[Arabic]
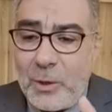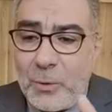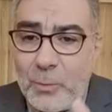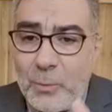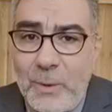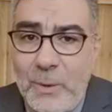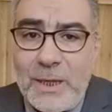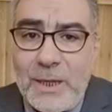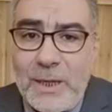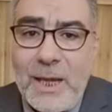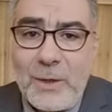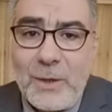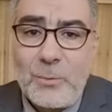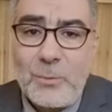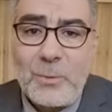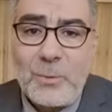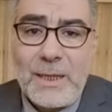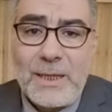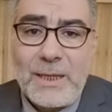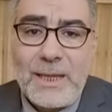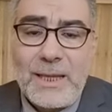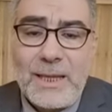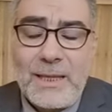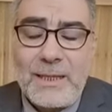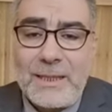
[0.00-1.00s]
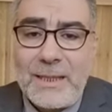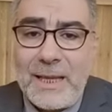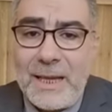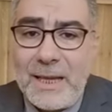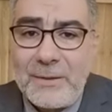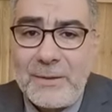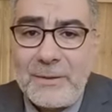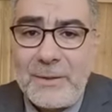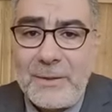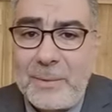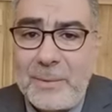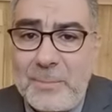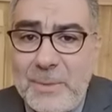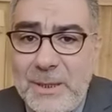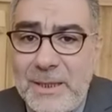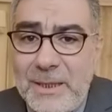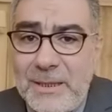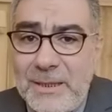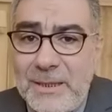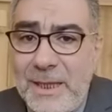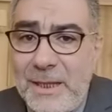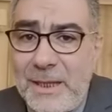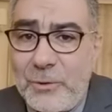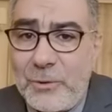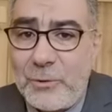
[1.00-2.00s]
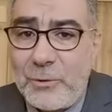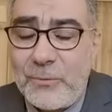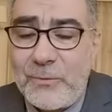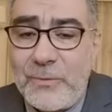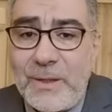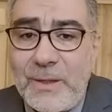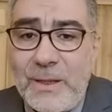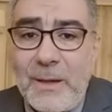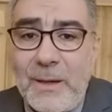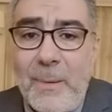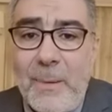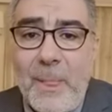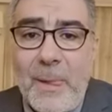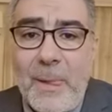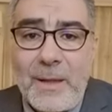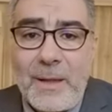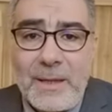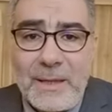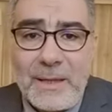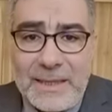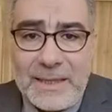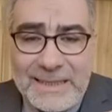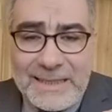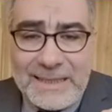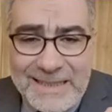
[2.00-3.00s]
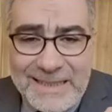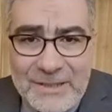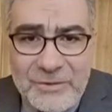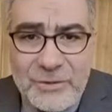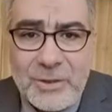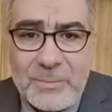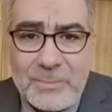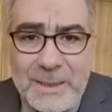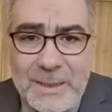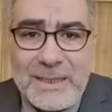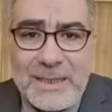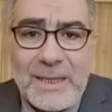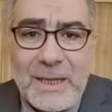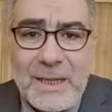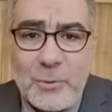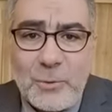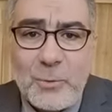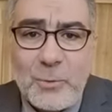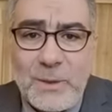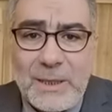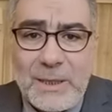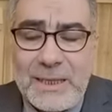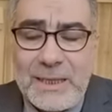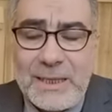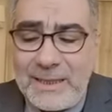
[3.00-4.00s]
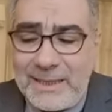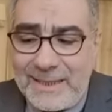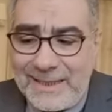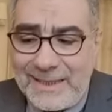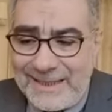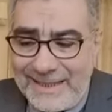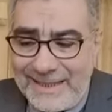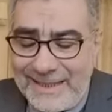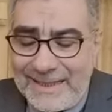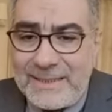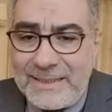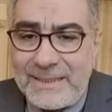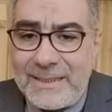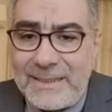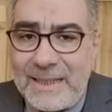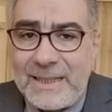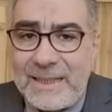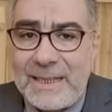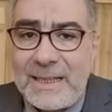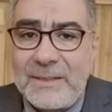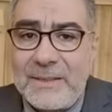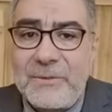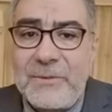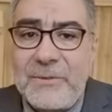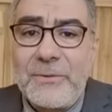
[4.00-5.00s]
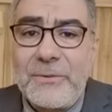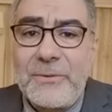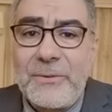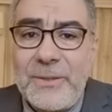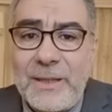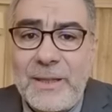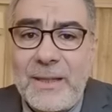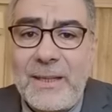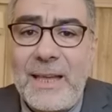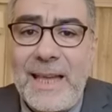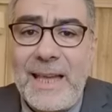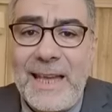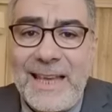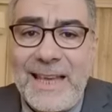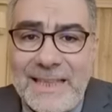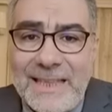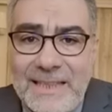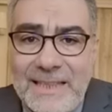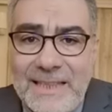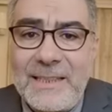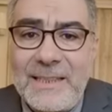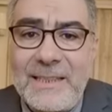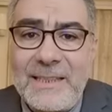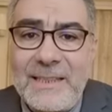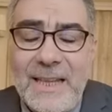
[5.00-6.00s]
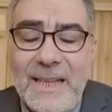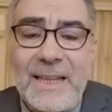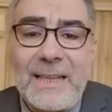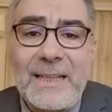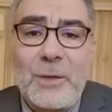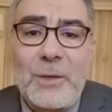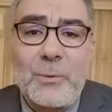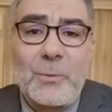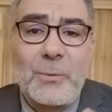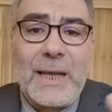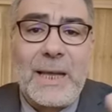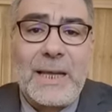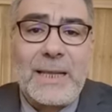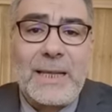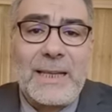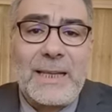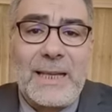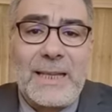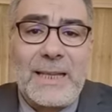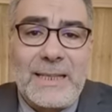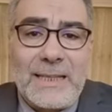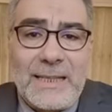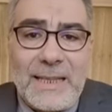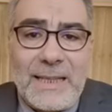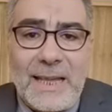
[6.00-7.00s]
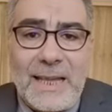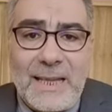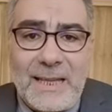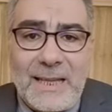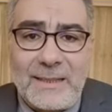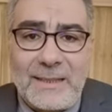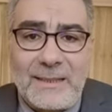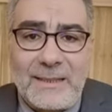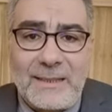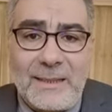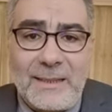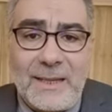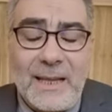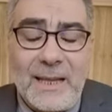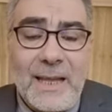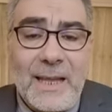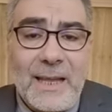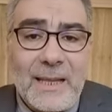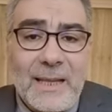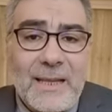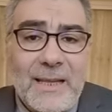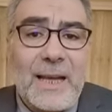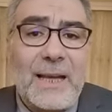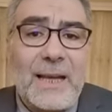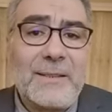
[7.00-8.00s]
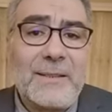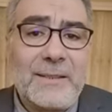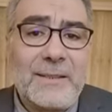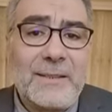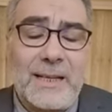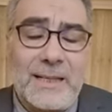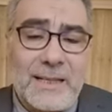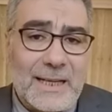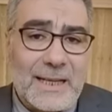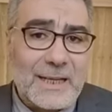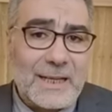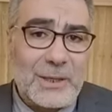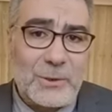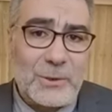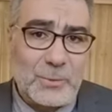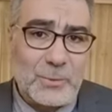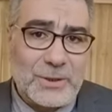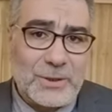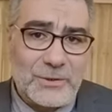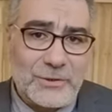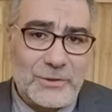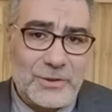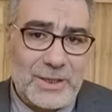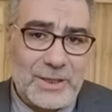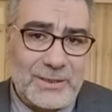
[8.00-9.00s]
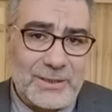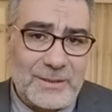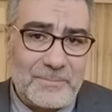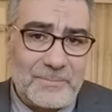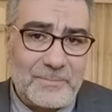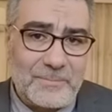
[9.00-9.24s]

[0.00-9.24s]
وقالوا لك إن هذا المرض لا يشفى يجب أن يكون عندك ثقة أكيدة أن هناك إلها قادرا على كل شيء